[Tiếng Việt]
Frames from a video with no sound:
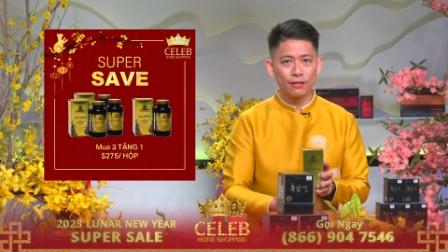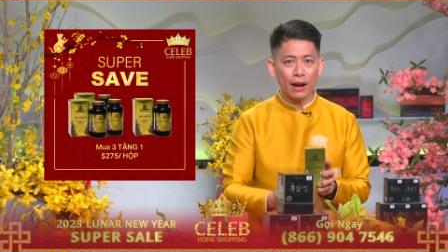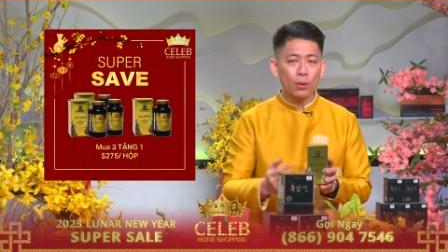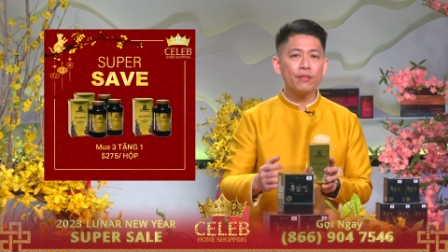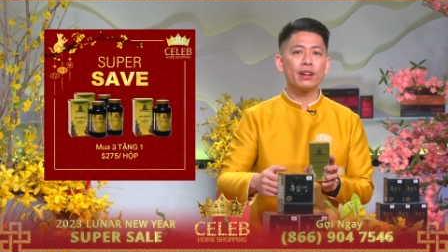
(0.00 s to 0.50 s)

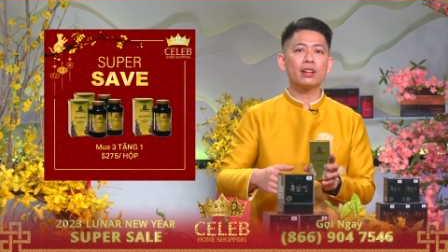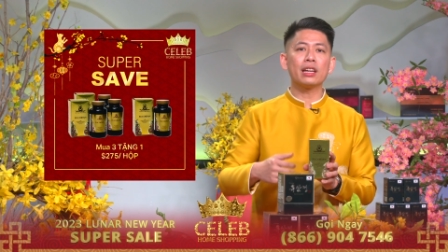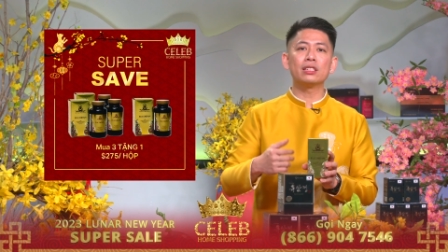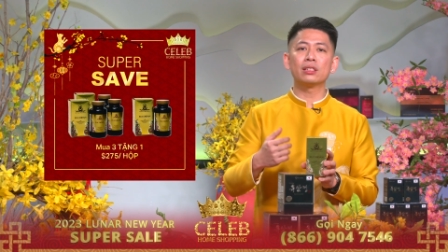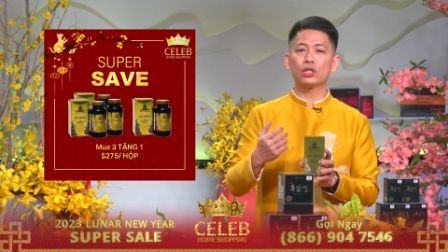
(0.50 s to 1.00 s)
và quý vị có
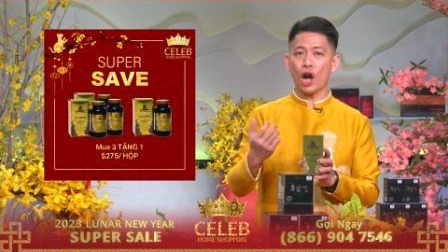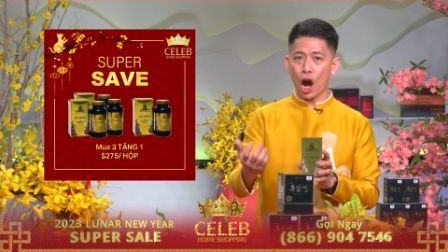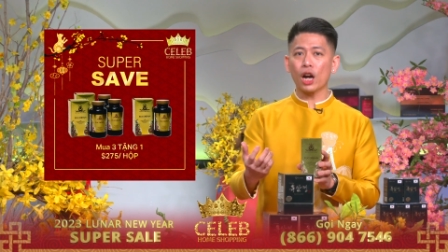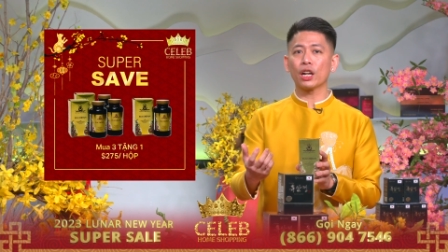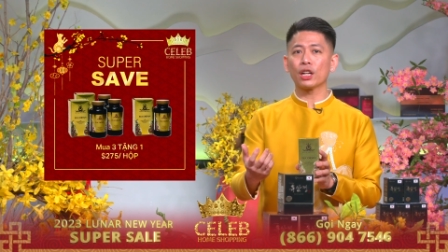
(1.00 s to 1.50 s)
thể
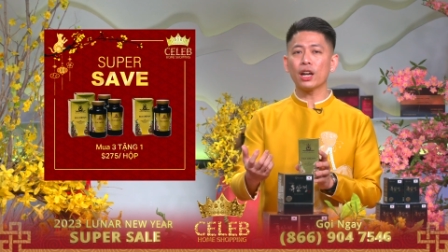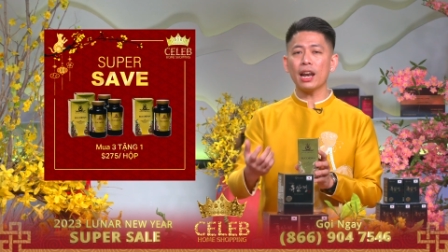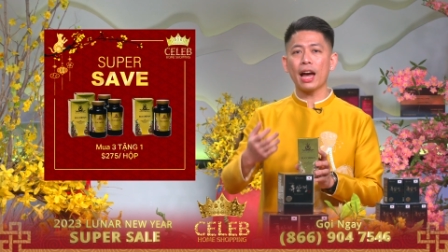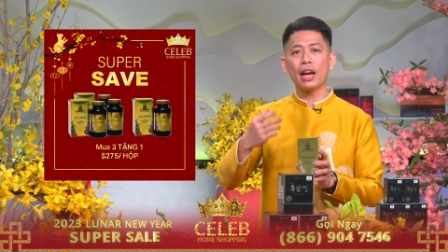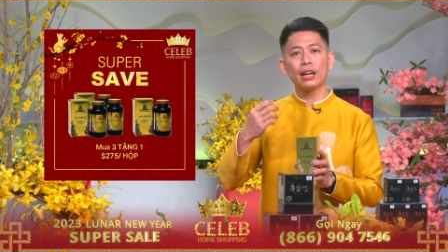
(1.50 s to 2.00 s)
chọn
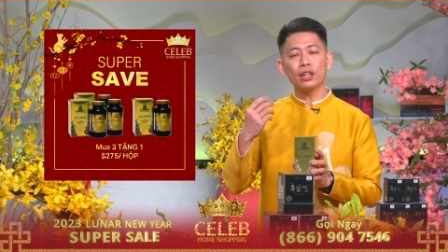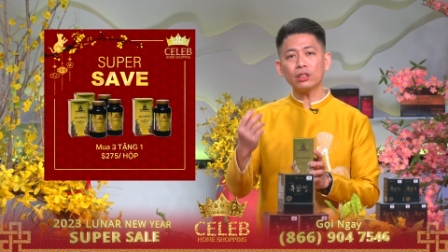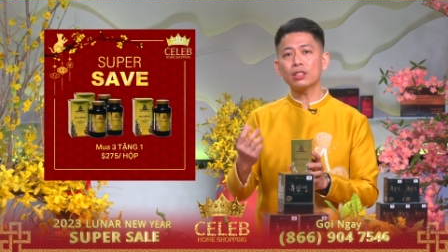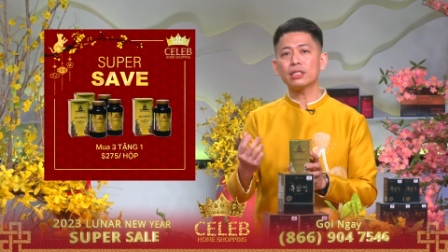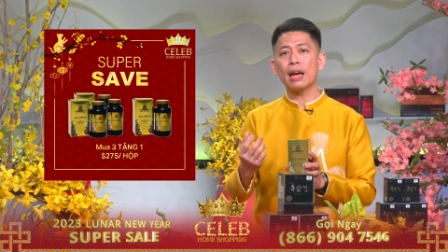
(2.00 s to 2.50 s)
đó là
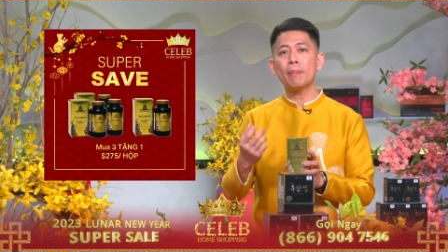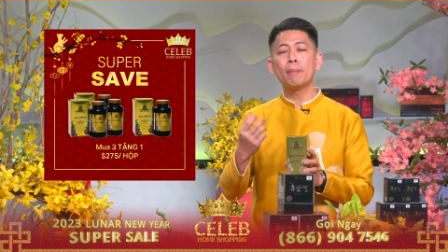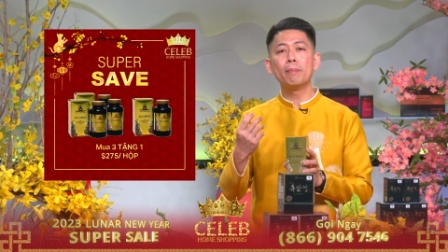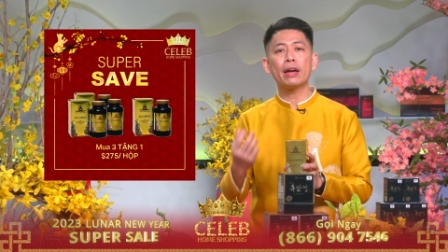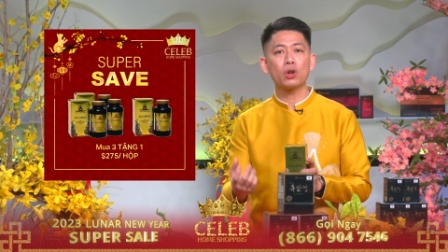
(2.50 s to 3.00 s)
Doctor Sam
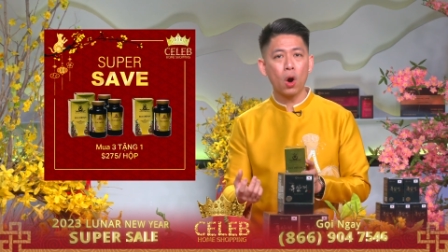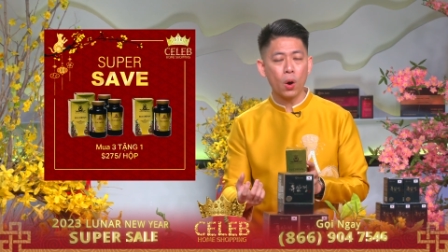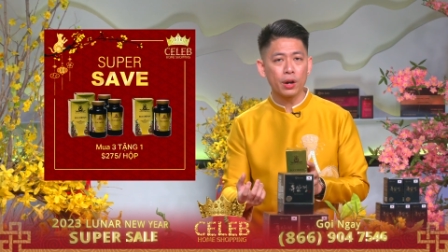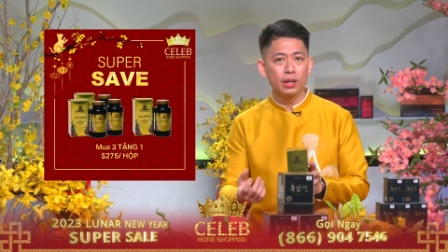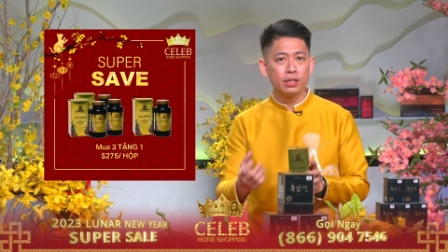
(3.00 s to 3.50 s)

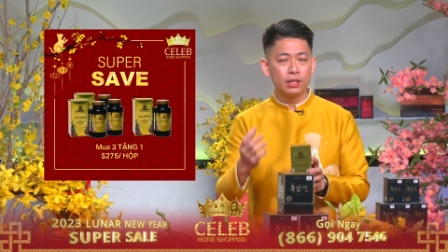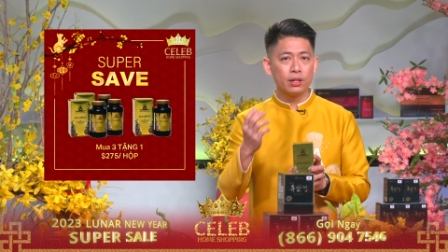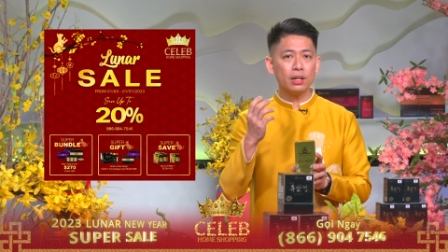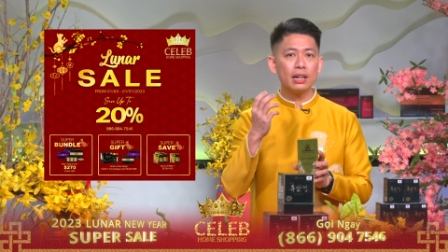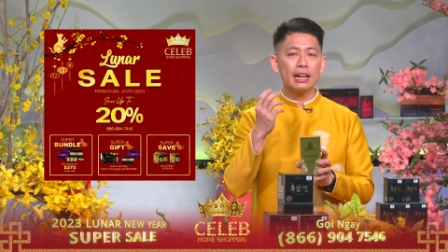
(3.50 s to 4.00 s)
Mencore
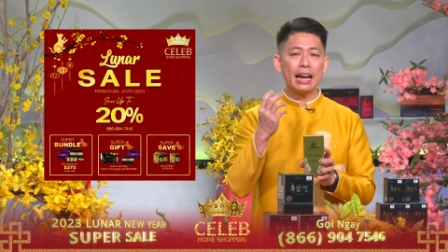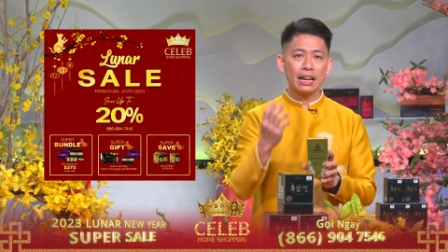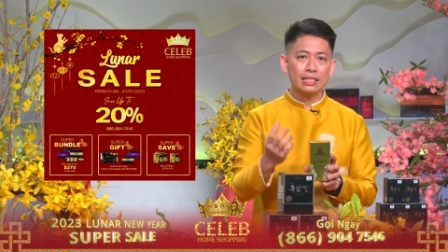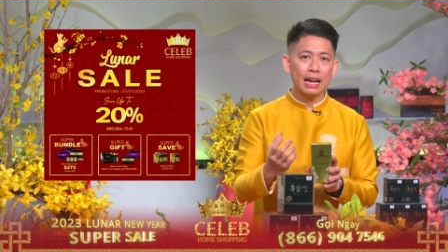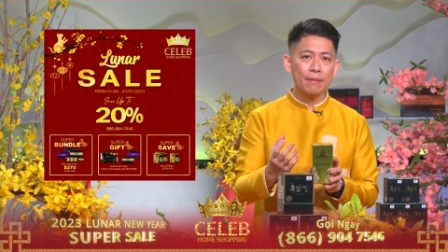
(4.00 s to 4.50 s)
giữa
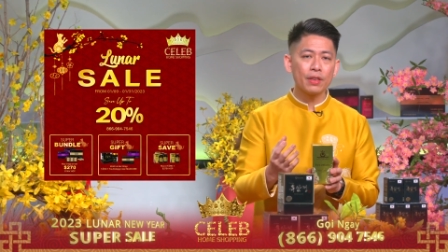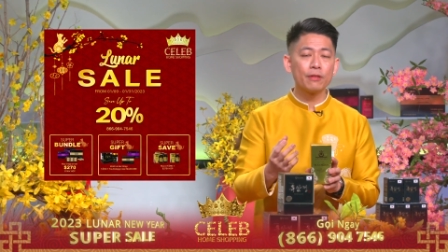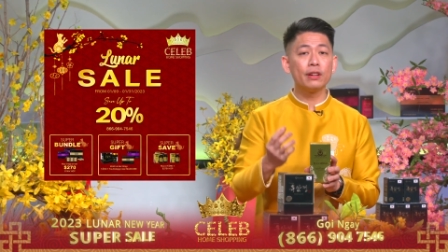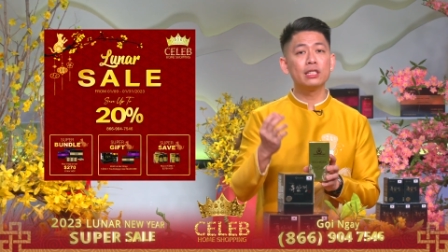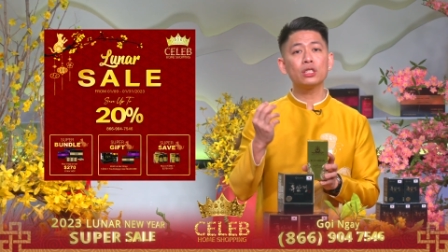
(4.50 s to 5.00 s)
hắc sâm
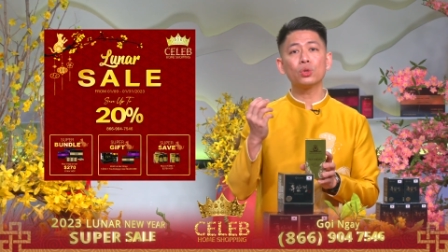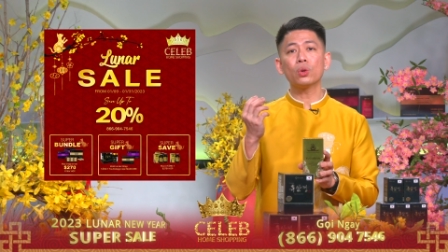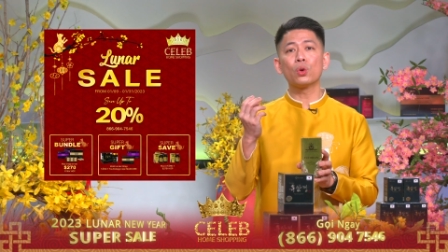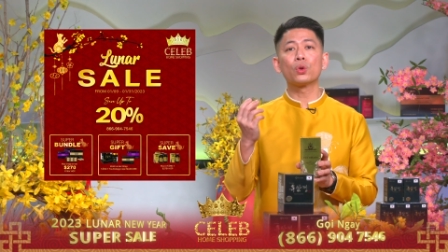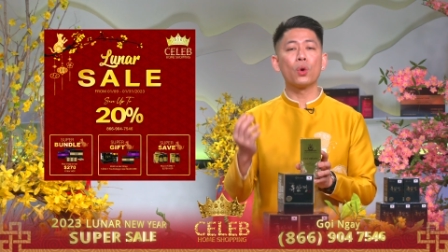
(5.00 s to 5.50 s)
và chiết
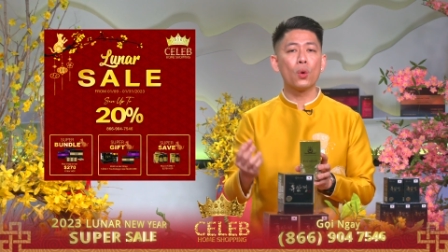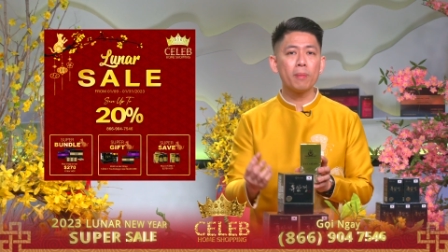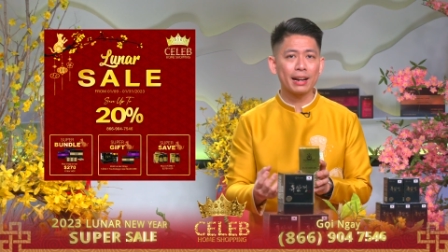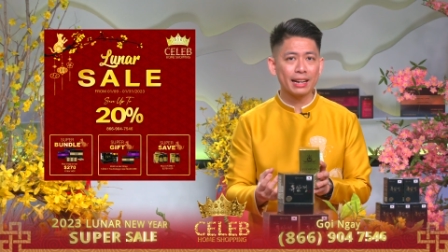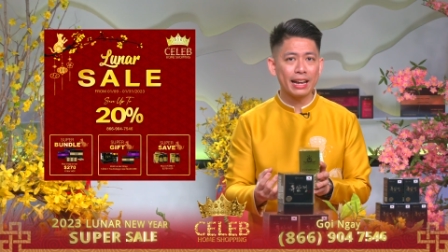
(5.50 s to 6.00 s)
xuất của củ
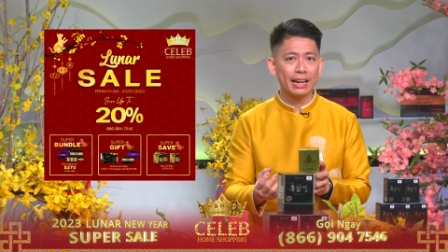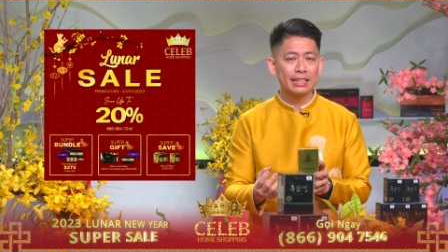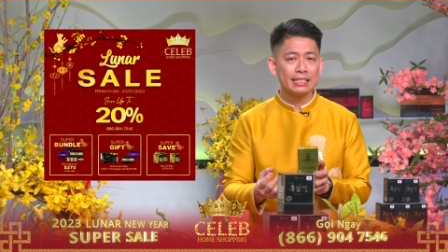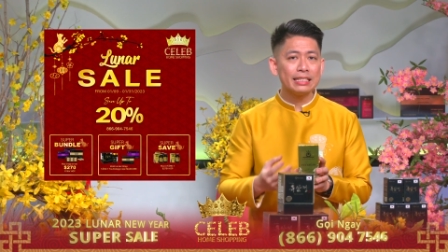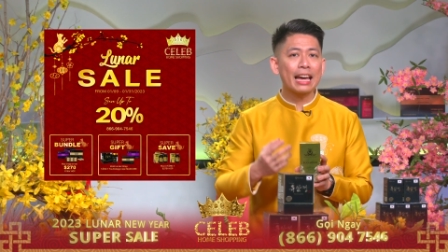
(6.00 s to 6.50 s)
maca đen
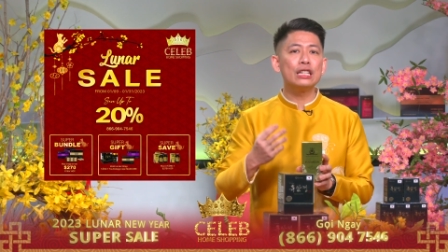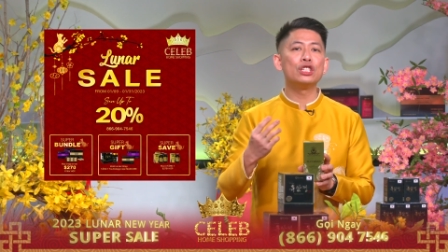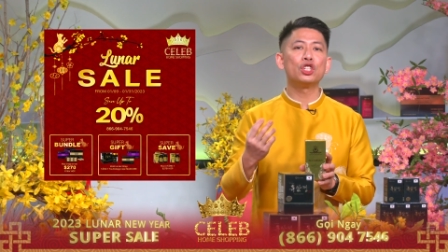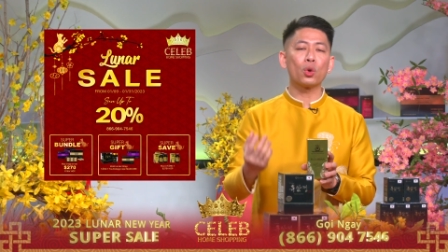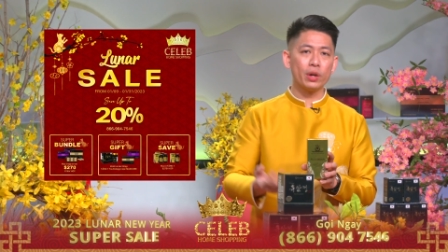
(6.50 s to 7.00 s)

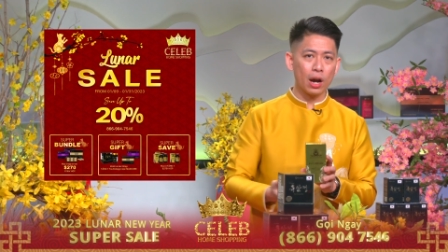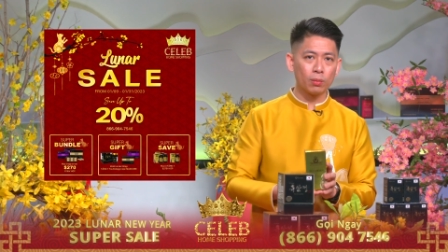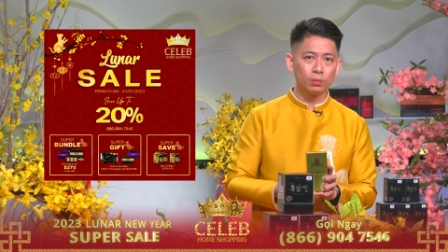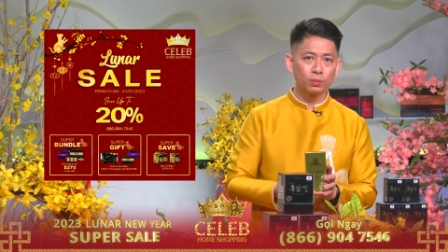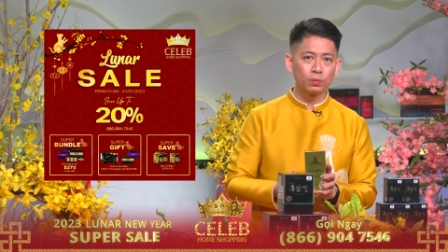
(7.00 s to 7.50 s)
dành cho quý ông.